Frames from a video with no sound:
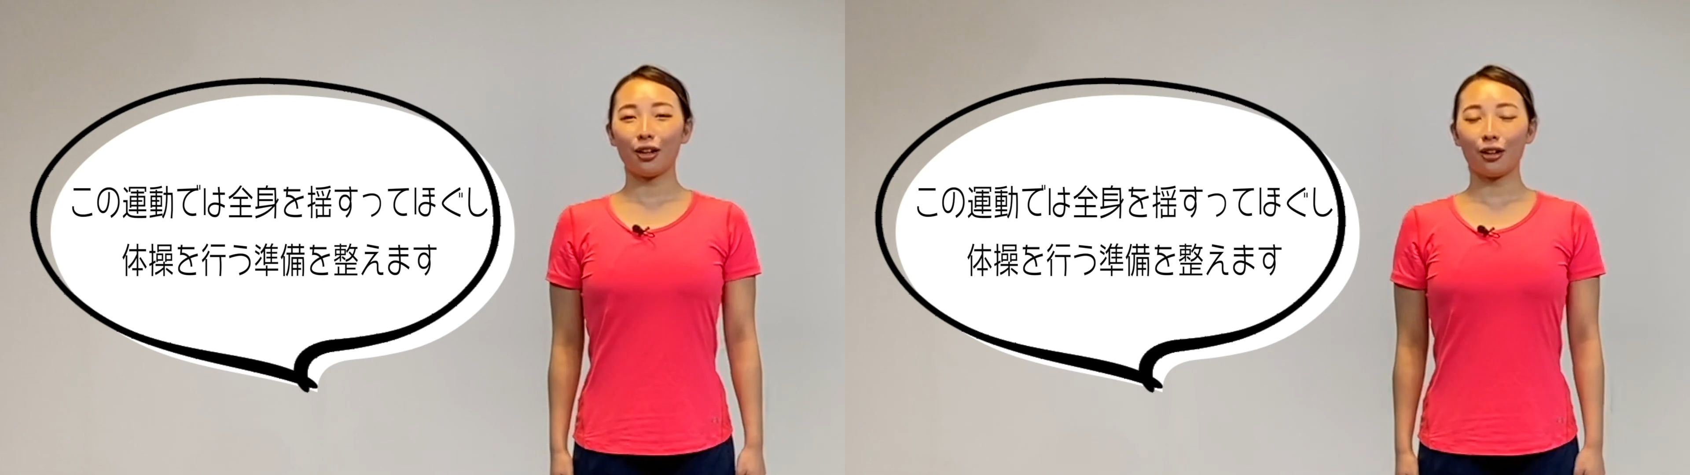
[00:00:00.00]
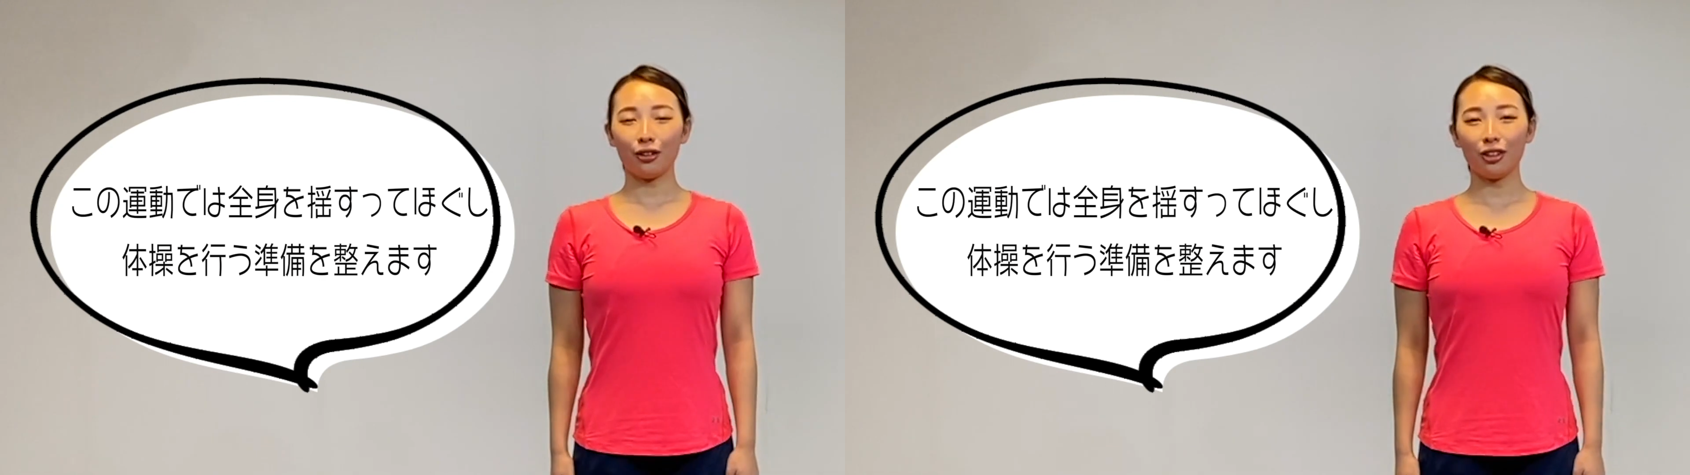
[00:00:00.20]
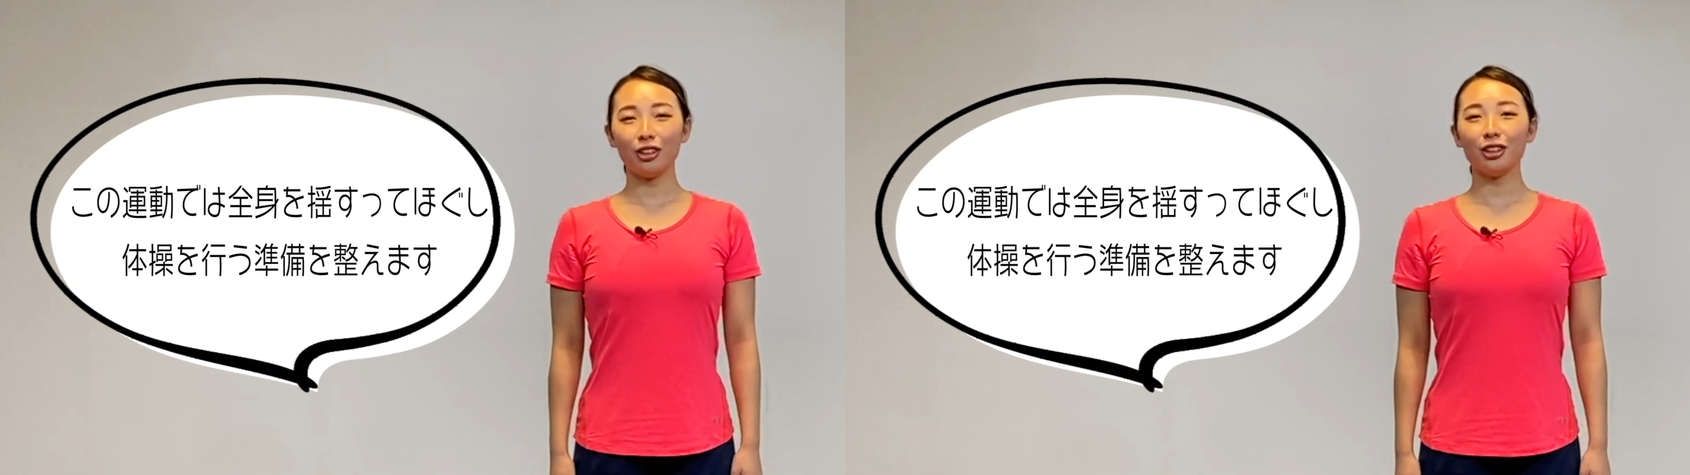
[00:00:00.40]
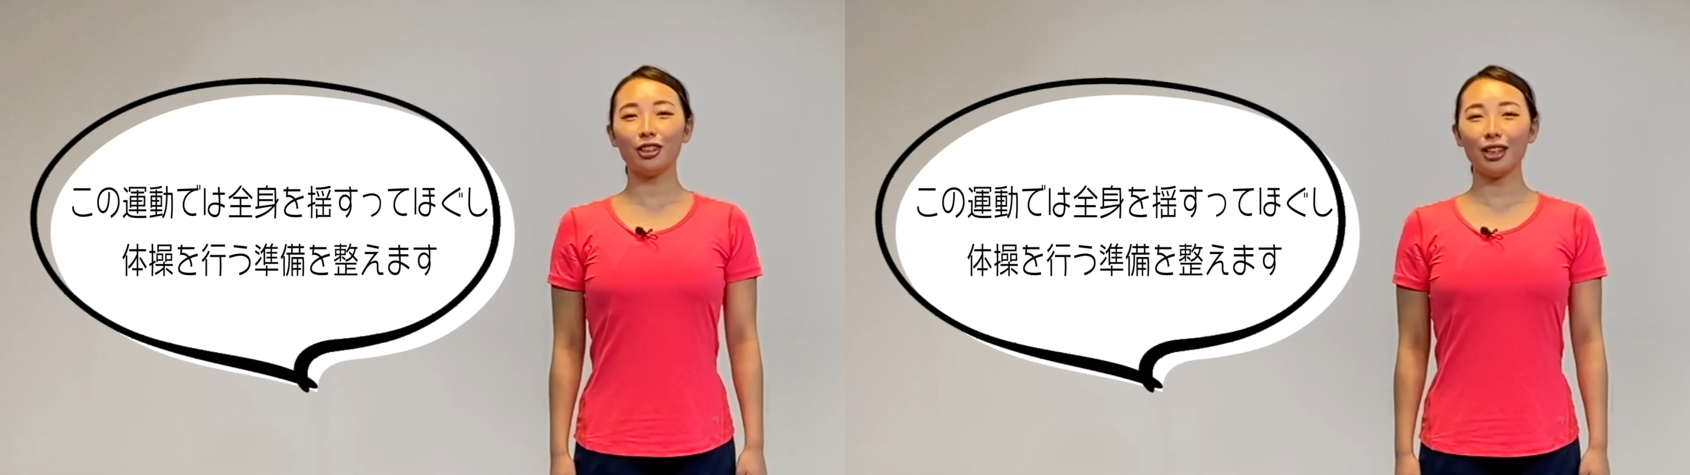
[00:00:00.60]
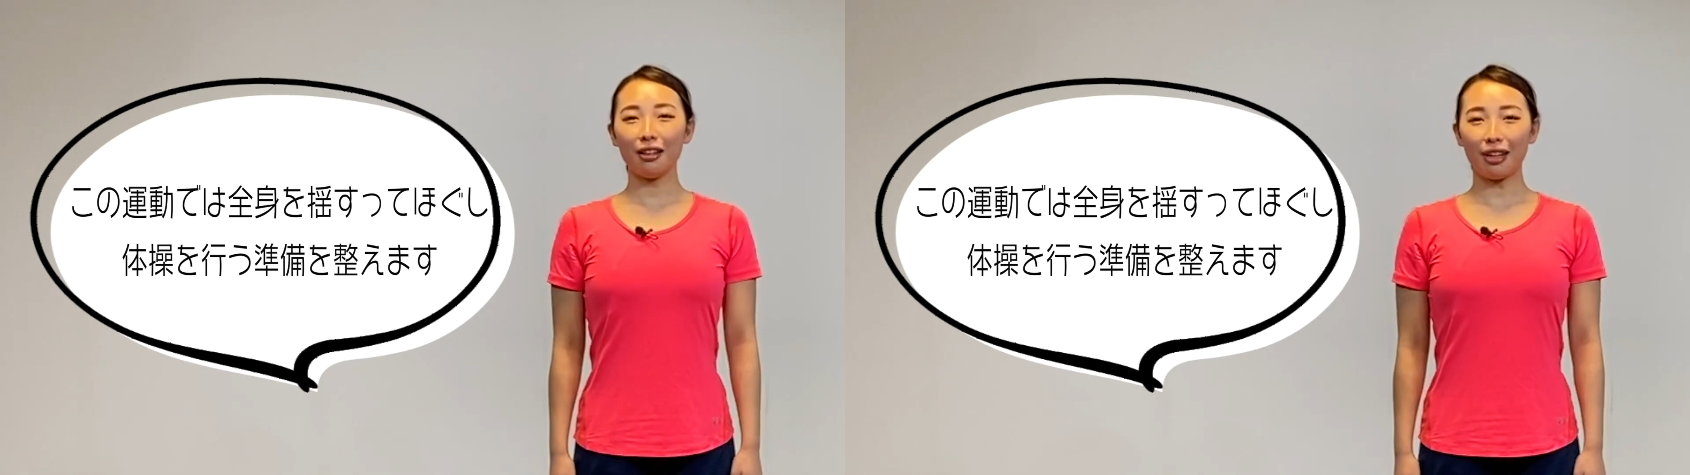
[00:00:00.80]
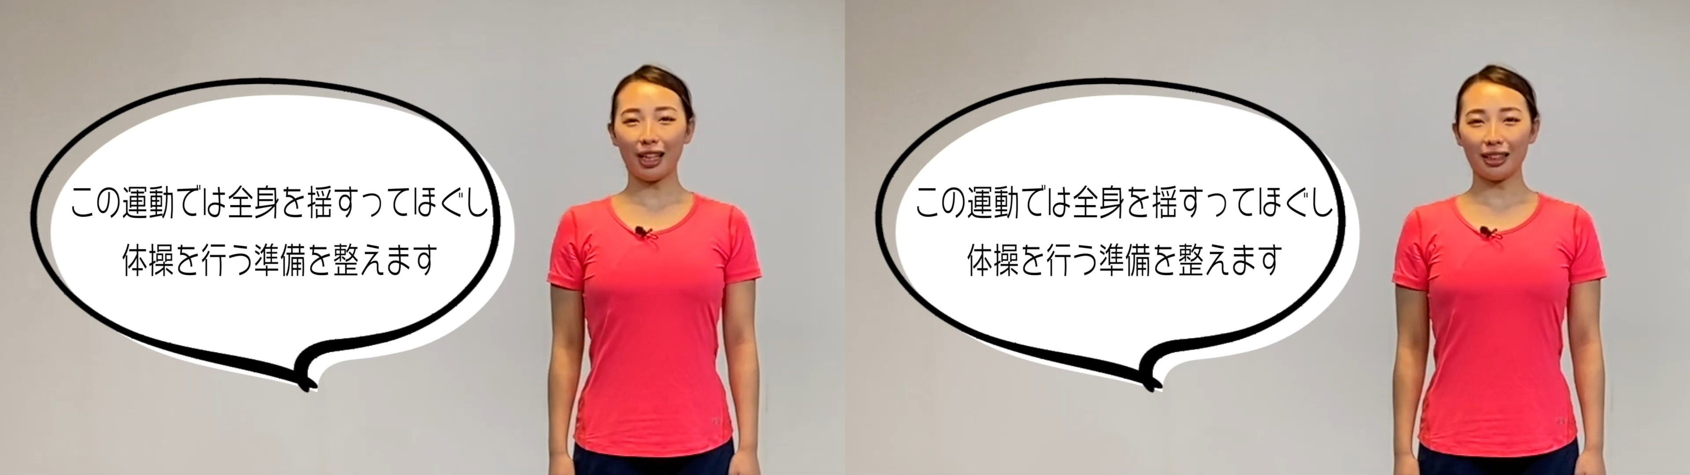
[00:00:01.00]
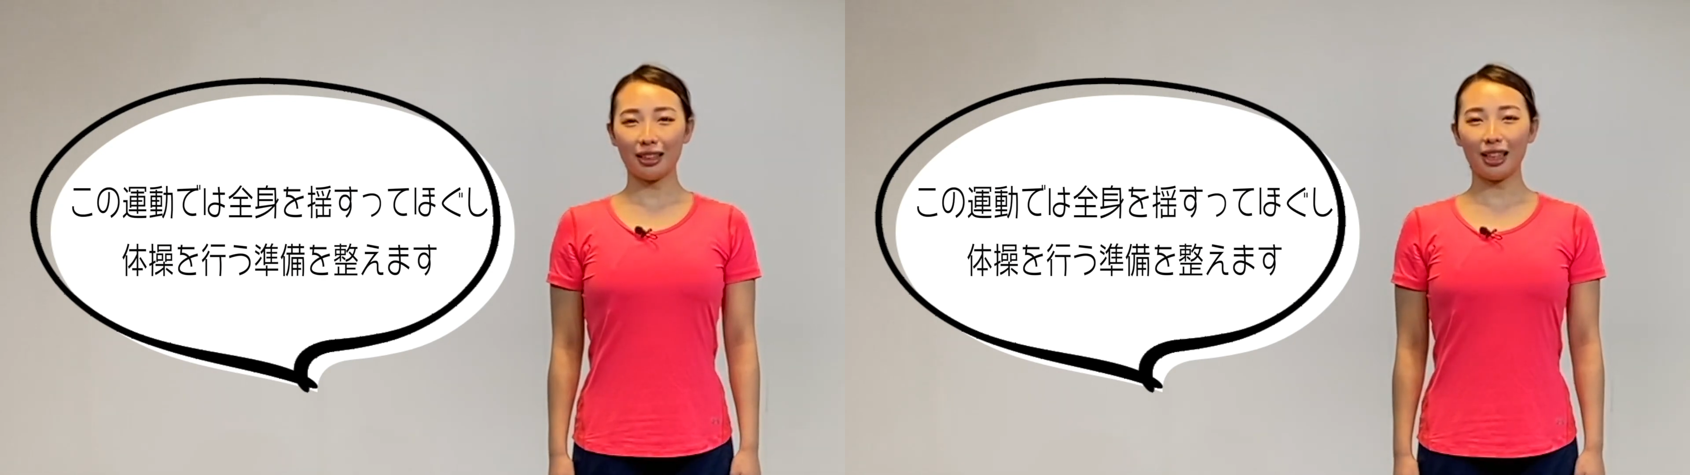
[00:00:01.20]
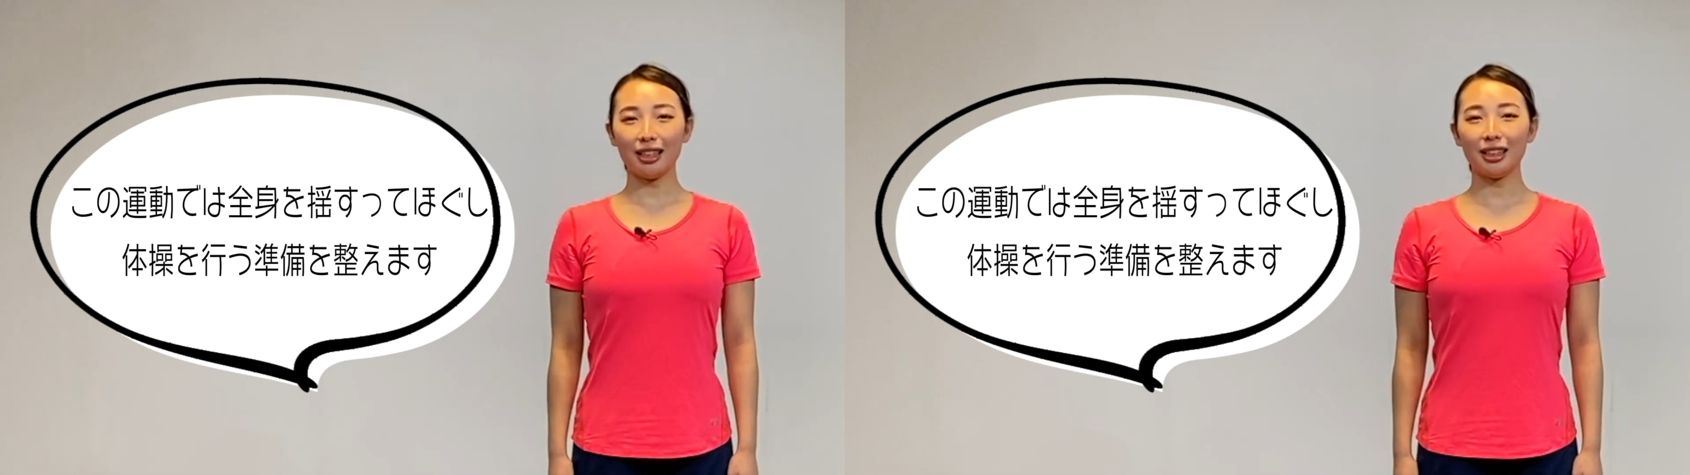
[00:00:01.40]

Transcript: この運動では全